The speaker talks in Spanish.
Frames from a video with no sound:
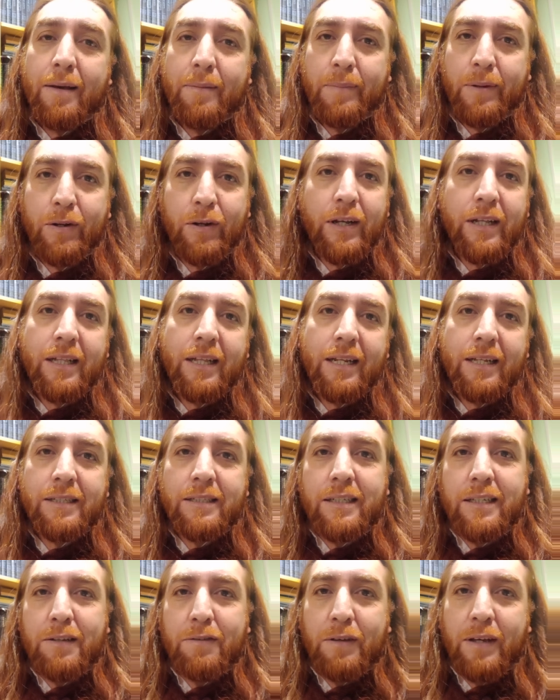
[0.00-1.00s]
pero que tienen
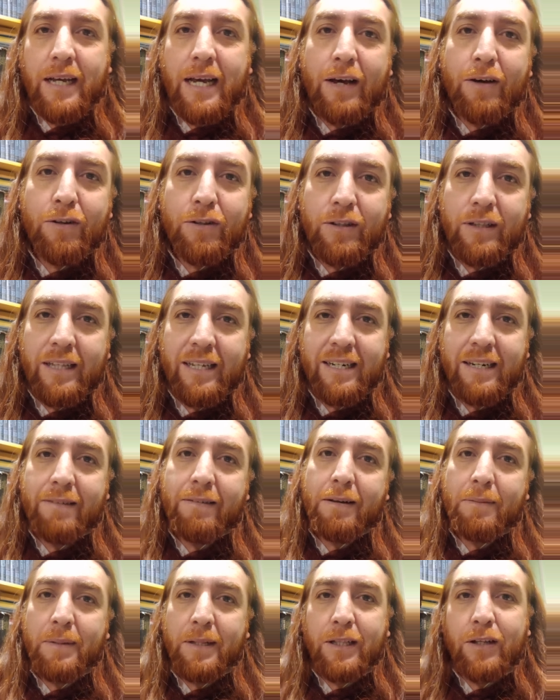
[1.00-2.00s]
significado
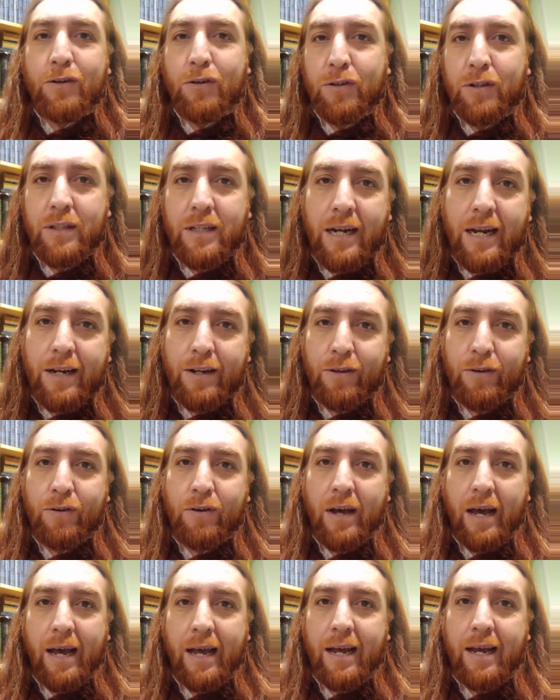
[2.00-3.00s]
terriblemente
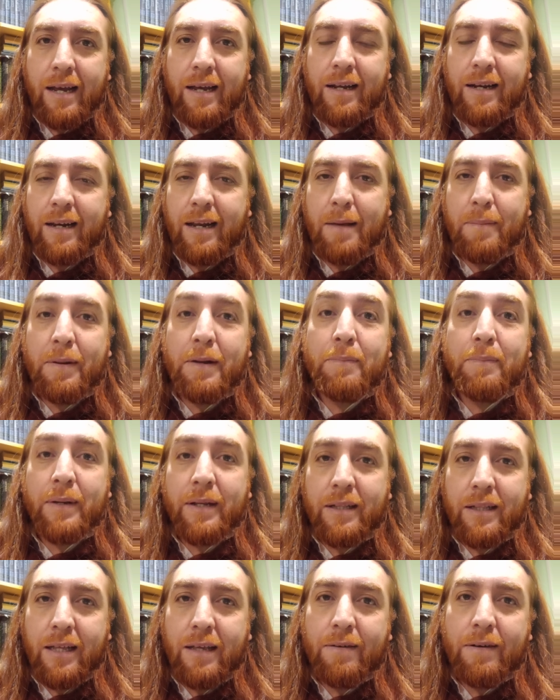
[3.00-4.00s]
contrario a la
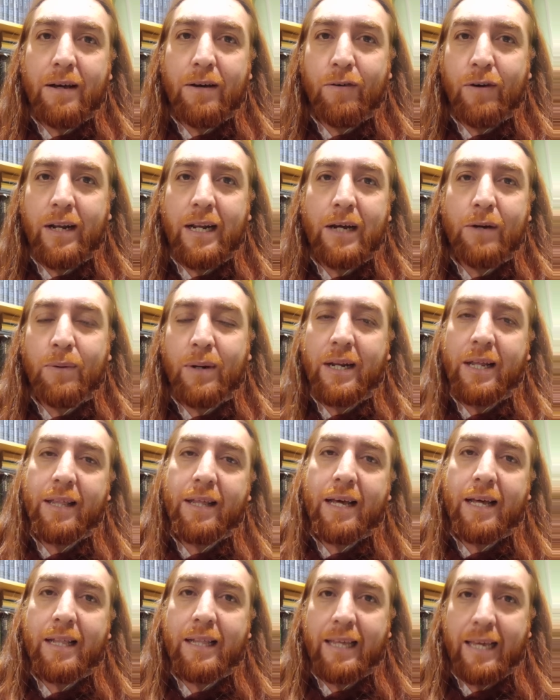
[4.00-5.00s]
perspectiva o a la
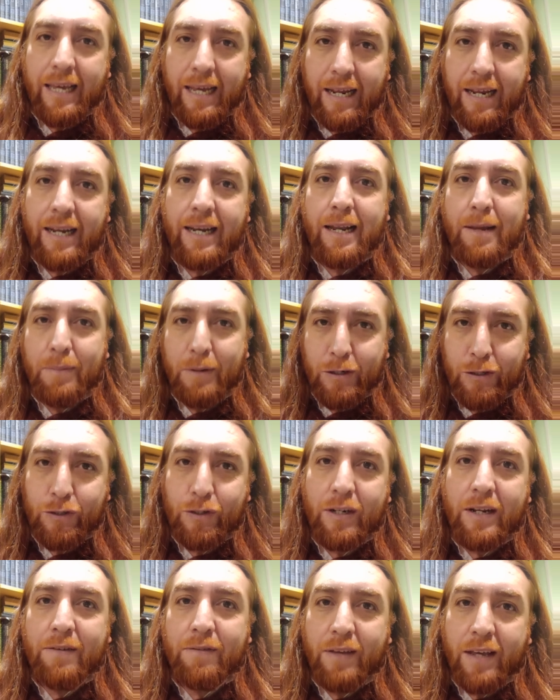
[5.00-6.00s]
cualidad que la
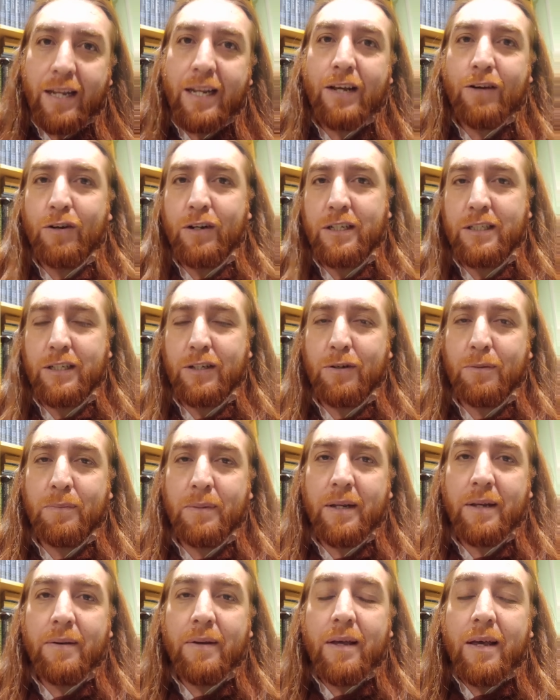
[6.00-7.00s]
persona viene con ese
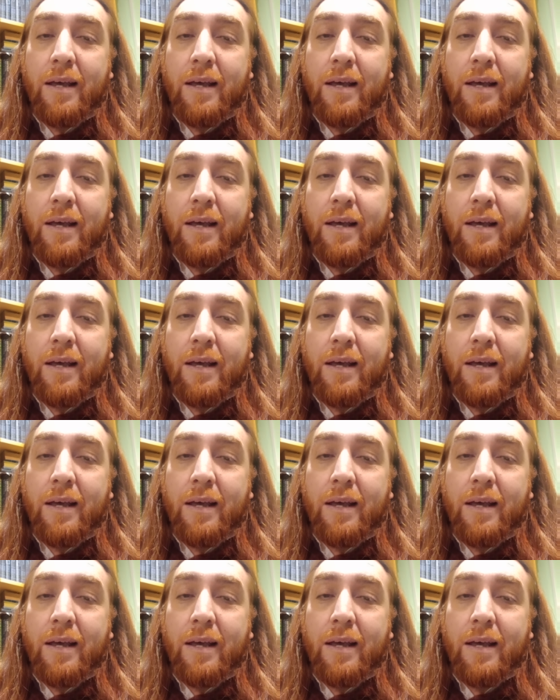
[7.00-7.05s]
nombre.